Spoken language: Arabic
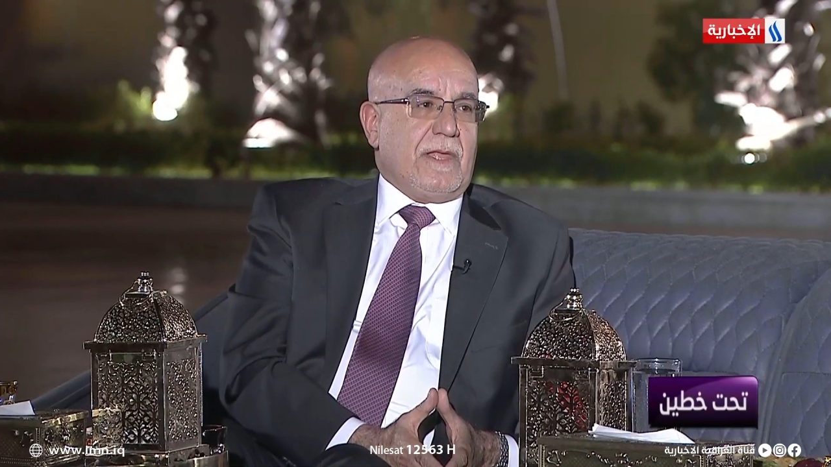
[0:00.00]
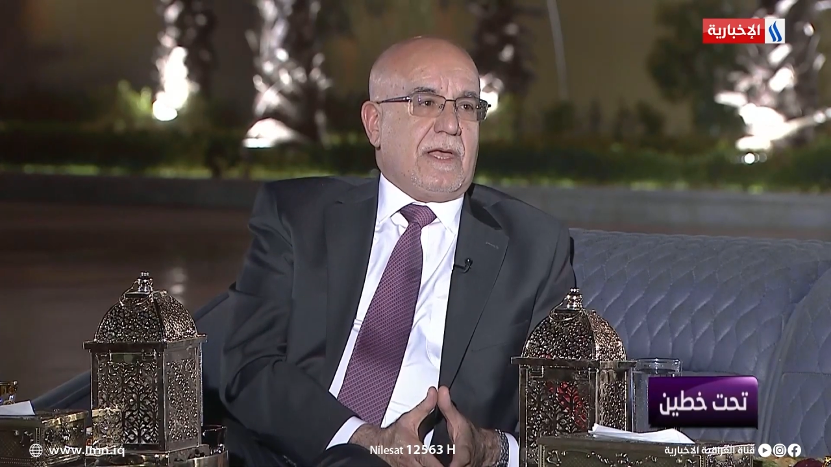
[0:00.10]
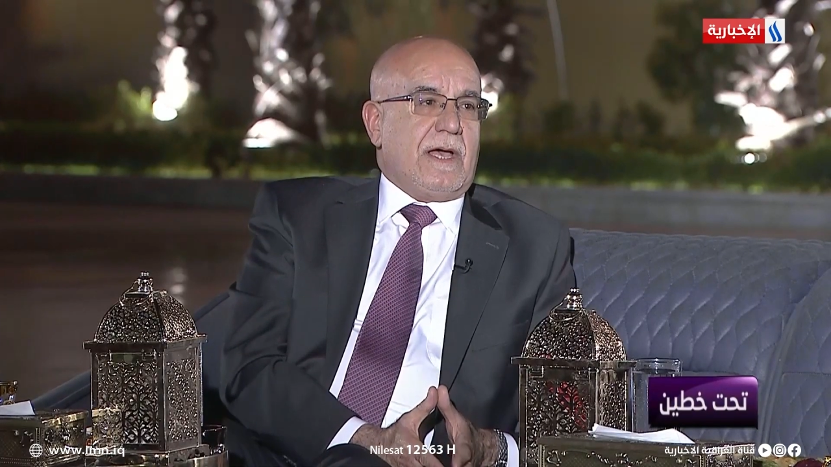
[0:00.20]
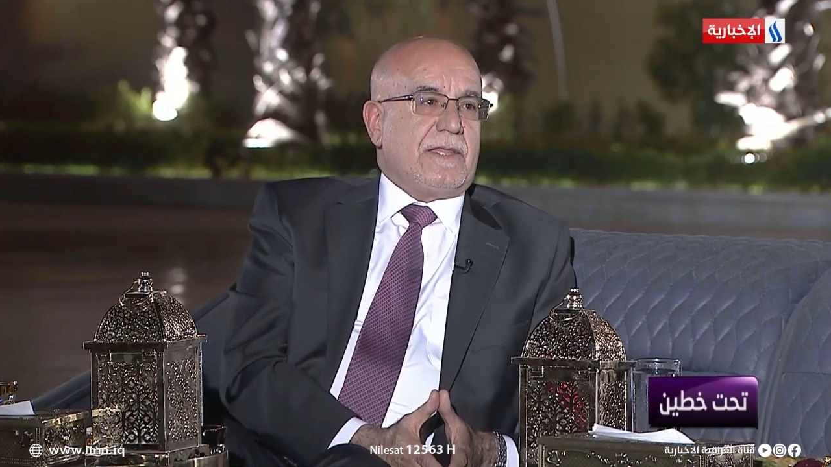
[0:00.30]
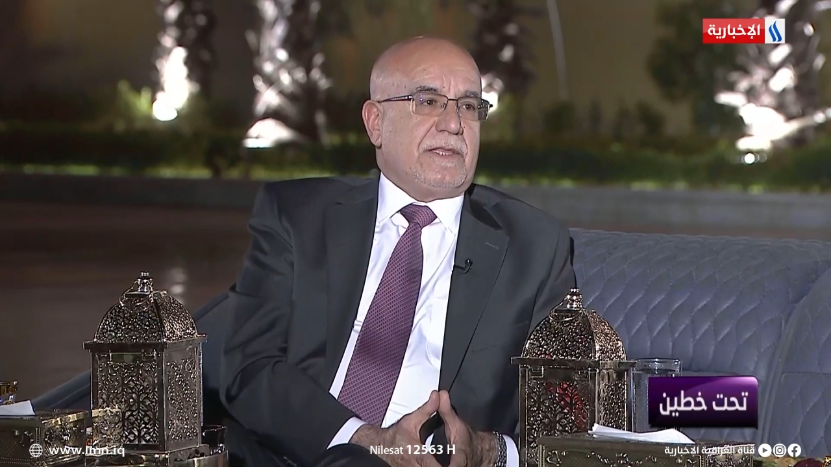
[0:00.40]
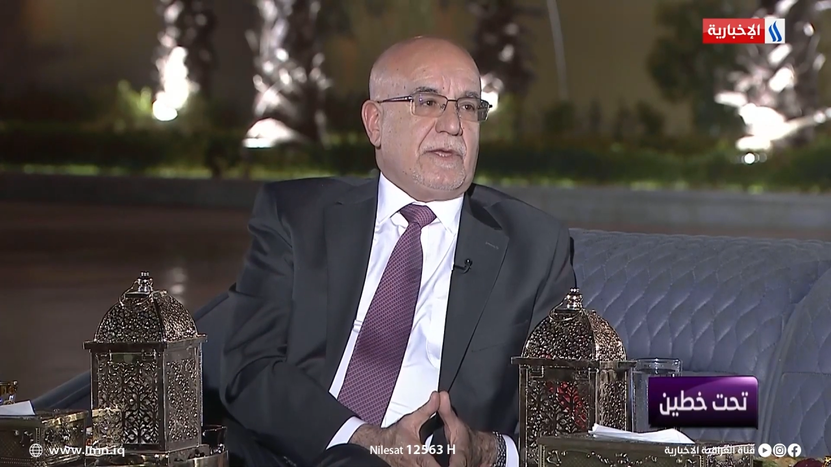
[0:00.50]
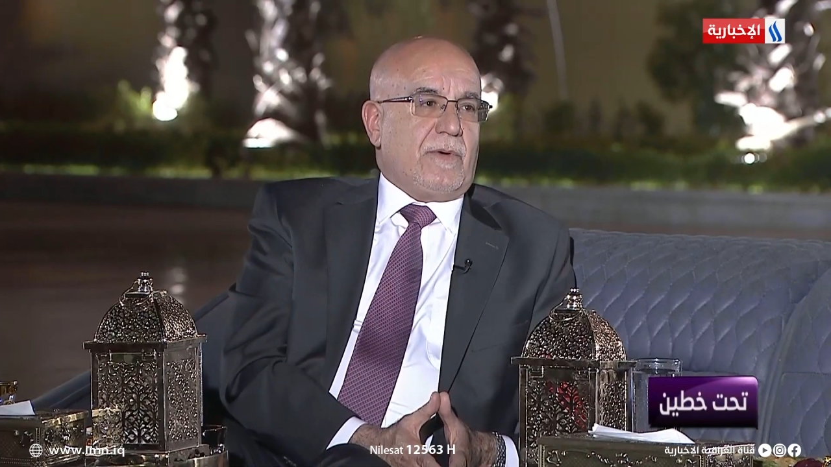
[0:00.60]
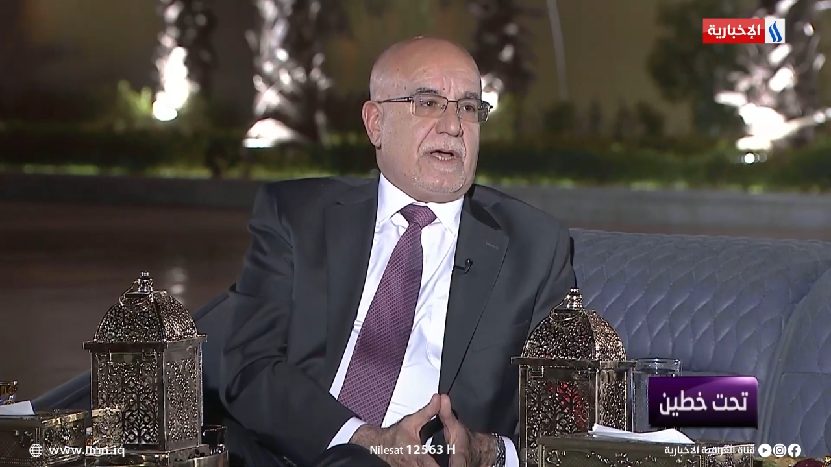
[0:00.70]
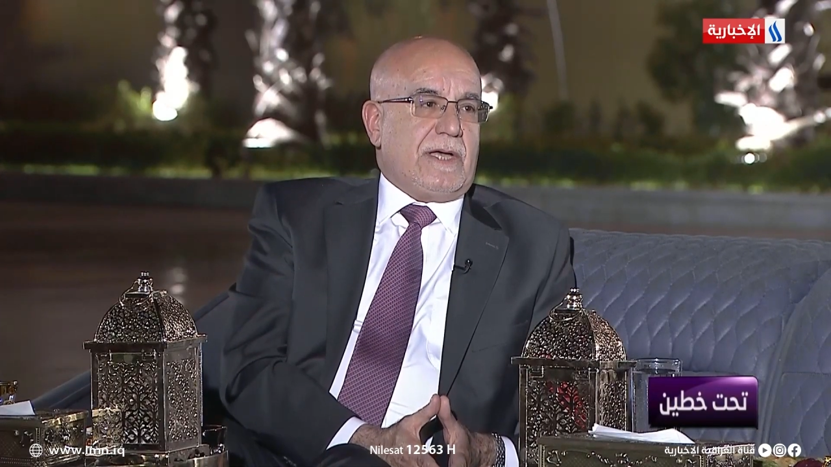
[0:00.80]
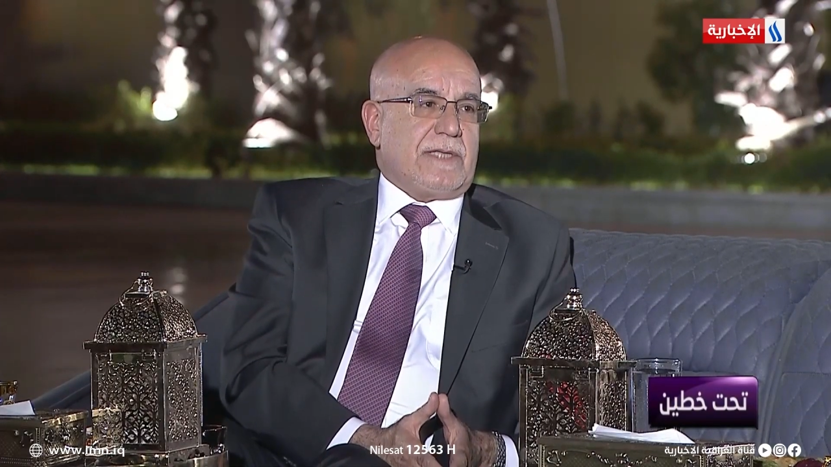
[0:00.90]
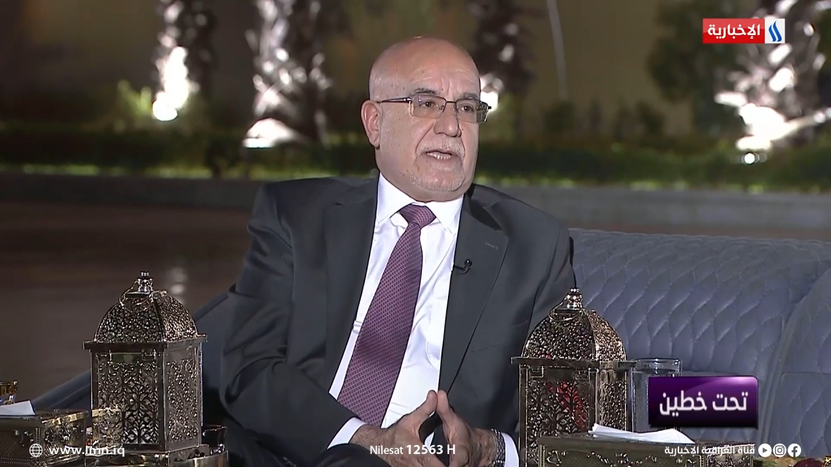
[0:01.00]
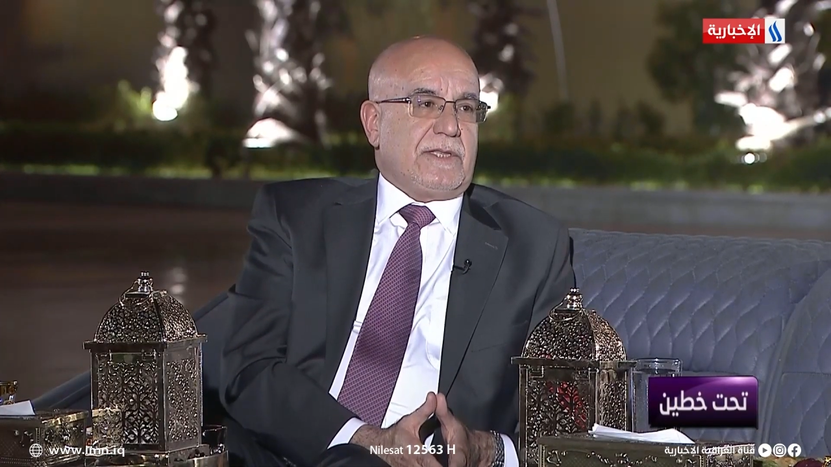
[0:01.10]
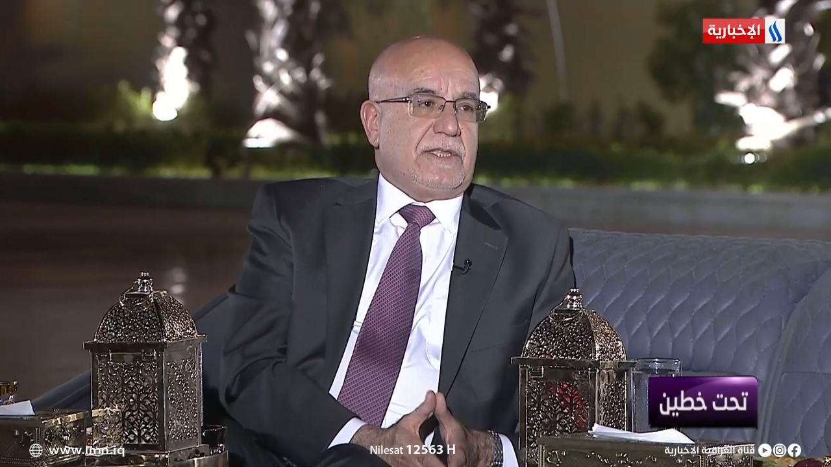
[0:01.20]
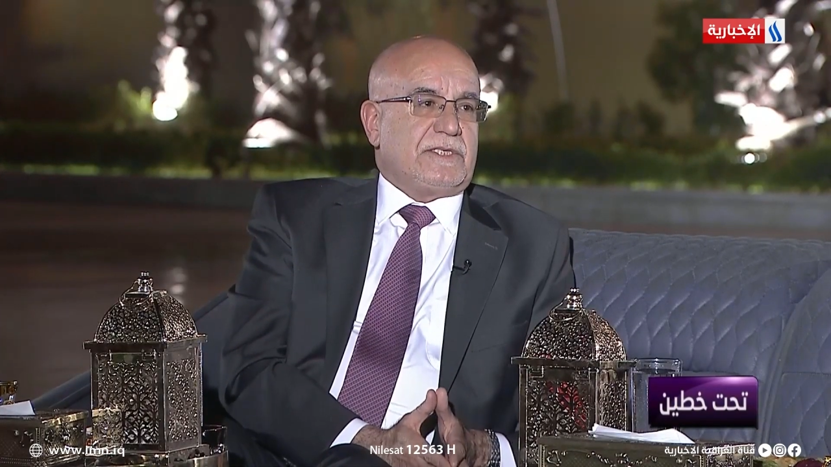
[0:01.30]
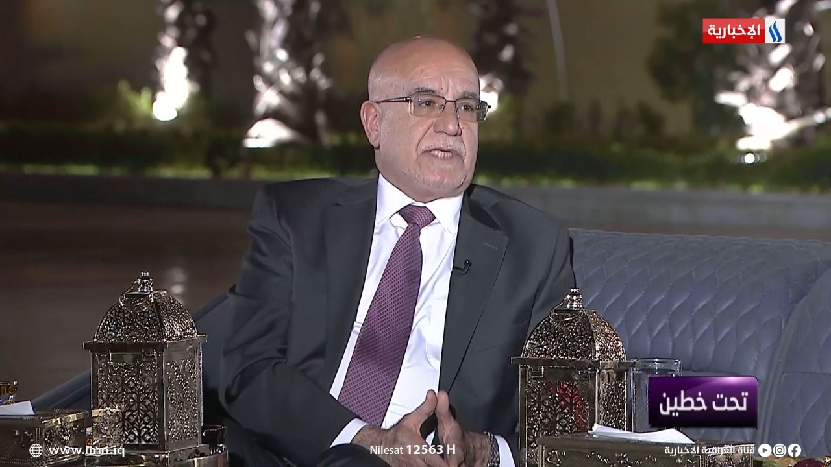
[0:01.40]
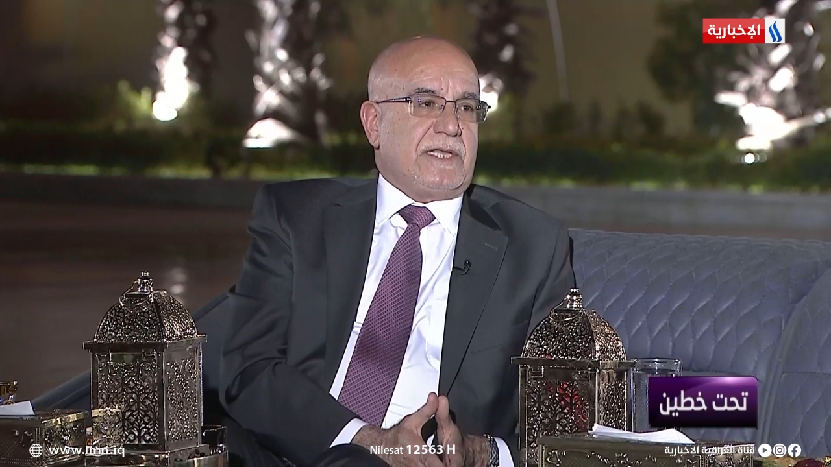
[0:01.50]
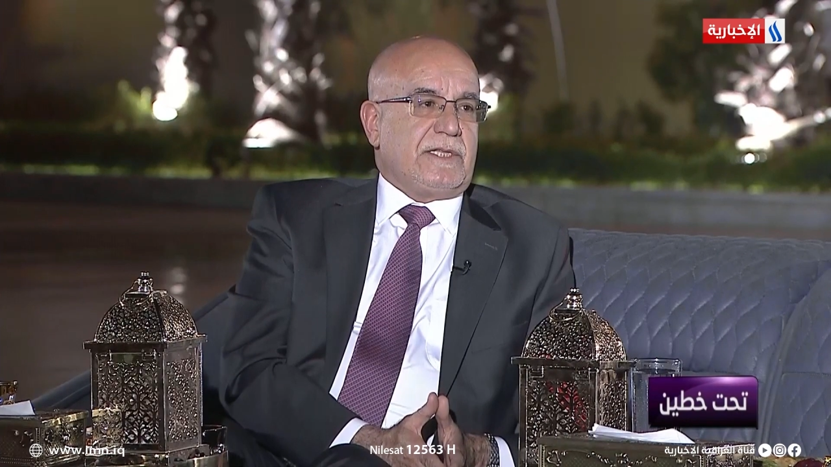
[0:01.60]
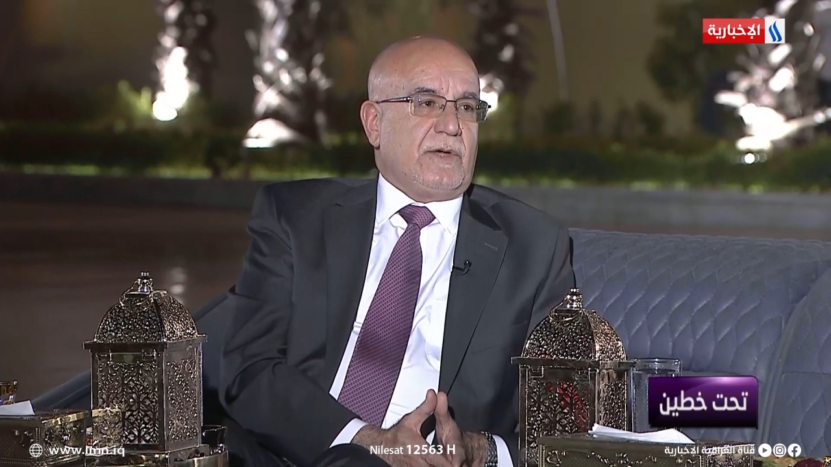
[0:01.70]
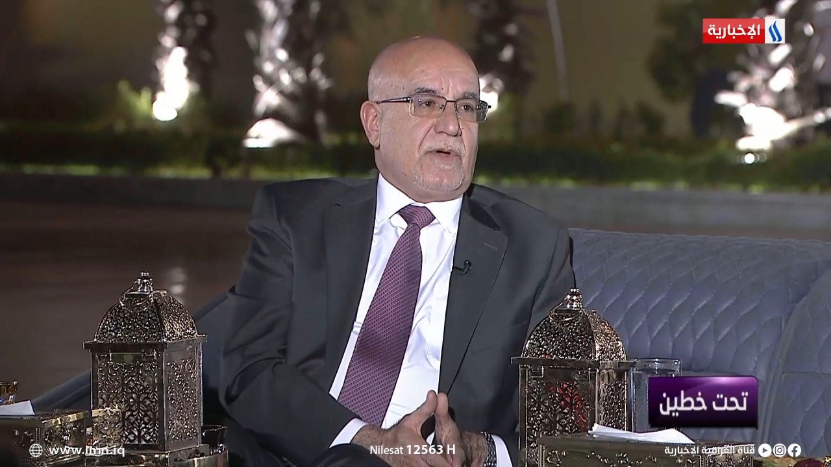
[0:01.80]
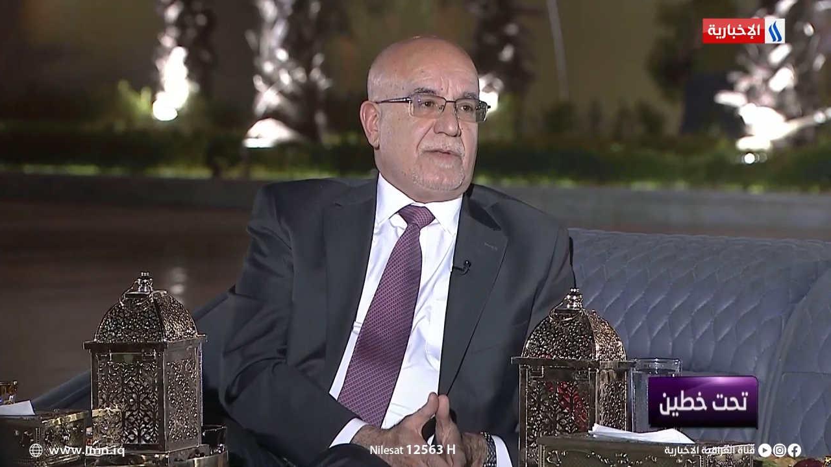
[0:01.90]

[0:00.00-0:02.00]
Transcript: هذا الدواء أتحدث هسه عن الدواء